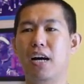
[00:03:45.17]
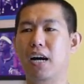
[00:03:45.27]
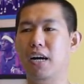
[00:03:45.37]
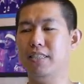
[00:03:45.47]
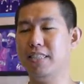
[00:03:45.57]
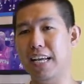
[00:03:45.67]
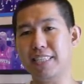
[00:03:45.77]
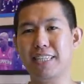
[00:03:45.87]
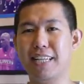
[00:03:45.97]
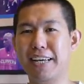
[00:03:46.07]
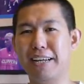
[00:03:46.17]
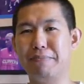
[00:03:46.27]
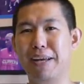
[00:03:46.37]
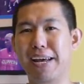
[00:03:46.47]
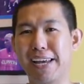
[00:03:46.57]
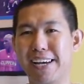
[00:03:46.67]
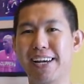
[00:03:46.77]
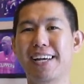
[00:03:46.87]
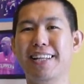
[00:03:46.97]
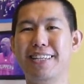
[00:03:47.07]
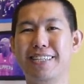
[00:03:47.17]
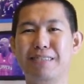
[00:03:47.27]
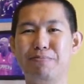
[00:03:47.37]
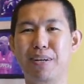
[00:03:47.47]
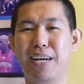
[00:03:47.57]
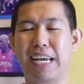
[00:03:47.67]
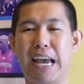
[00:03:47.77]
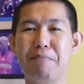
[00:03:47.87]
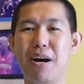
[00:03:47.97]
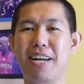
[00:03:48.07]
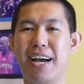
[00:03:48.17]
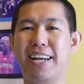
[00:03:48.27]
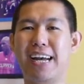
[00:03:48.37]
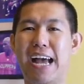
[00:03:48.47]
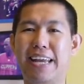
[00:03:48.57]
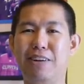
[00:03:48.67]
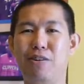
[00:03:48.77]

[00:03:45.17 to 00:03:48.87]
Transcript: Uh, jelas kita lihat beda ya leadershipnya Kemba dengan Kyrie.